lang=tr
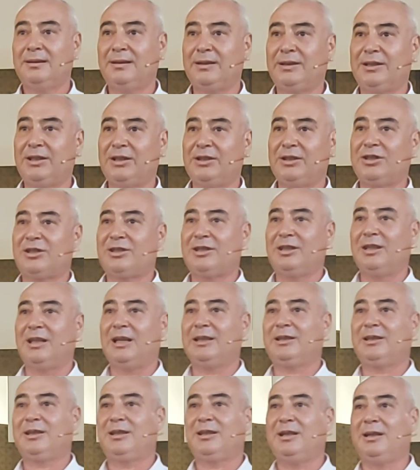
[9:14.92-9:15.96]
İkinci
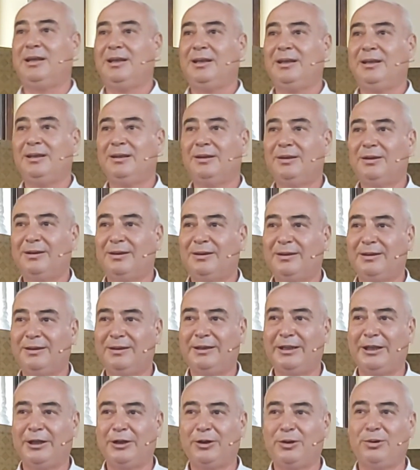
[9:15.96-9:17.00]
slaytta
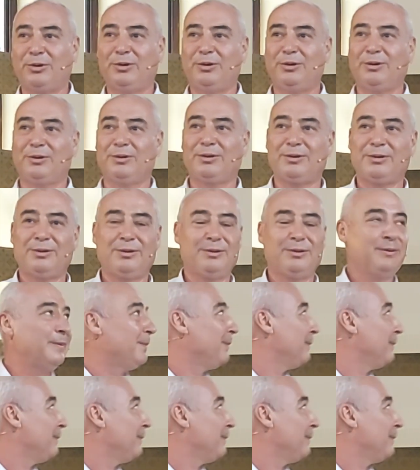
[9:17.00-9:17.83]
ne görüyoruz?